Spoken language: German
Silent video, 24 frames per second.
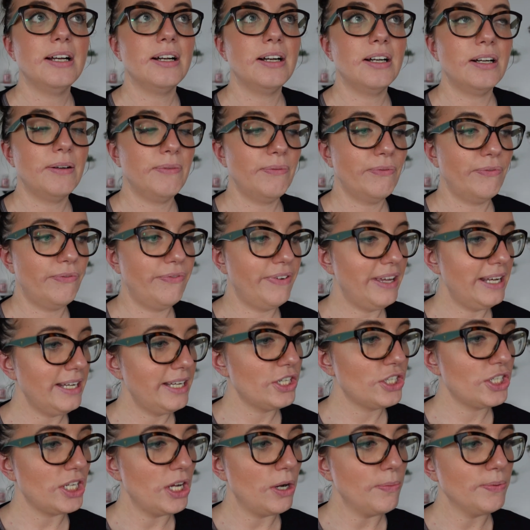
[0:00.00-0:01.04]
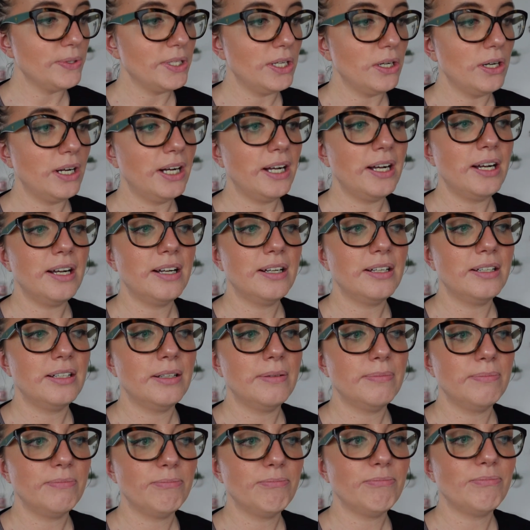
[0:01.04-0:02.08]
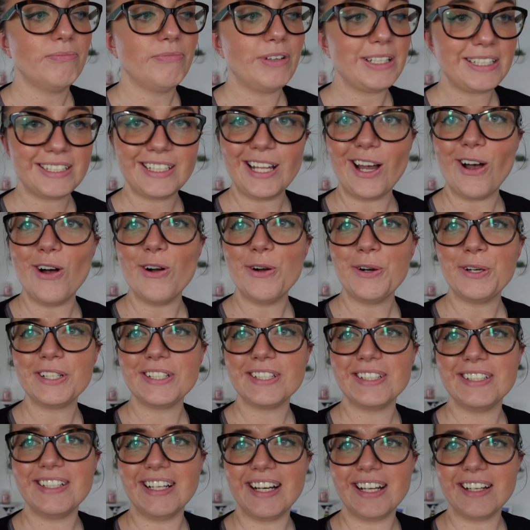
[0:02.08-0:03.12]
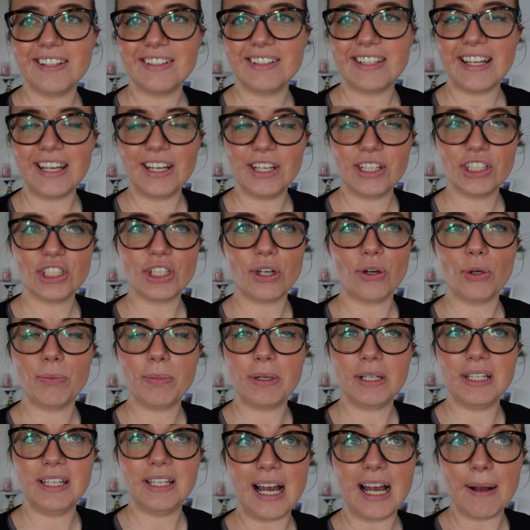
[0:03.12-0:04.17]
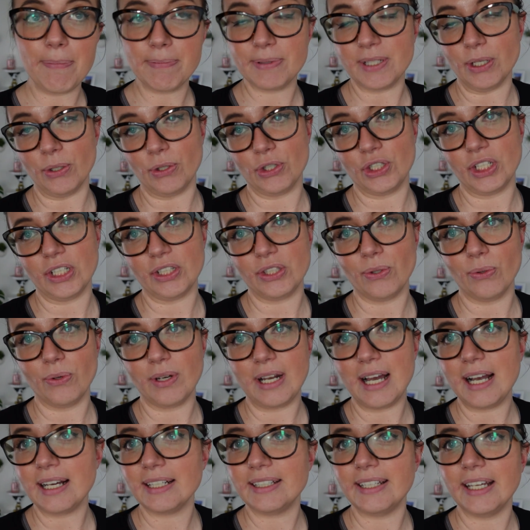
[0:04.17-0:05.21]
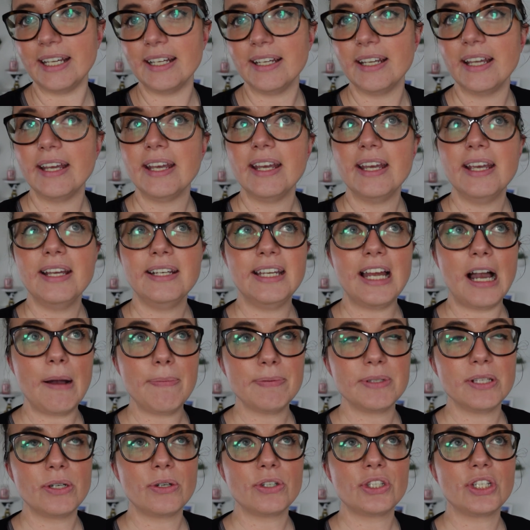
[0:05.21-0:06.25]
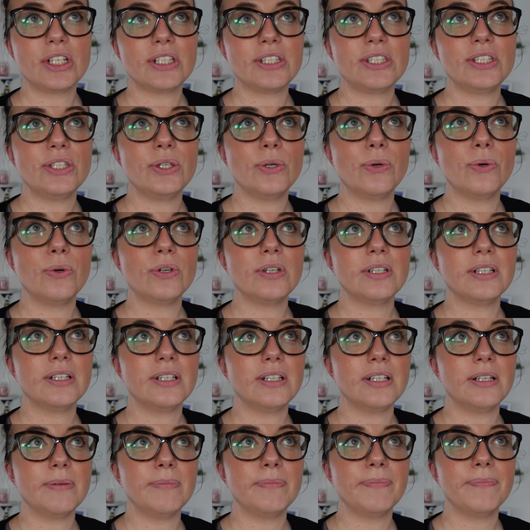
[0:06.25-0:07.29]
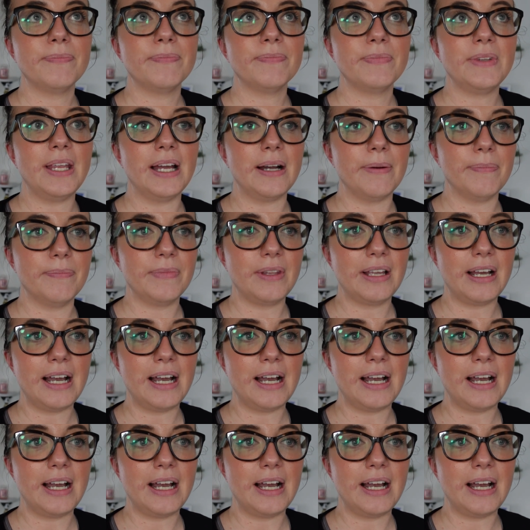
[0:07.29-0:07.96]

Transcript: Ähm, wenn der Staubsauger ähm, was taugt, dann denke ich auch über Absaugstation nach, denn die Absaugstation ähm, ja,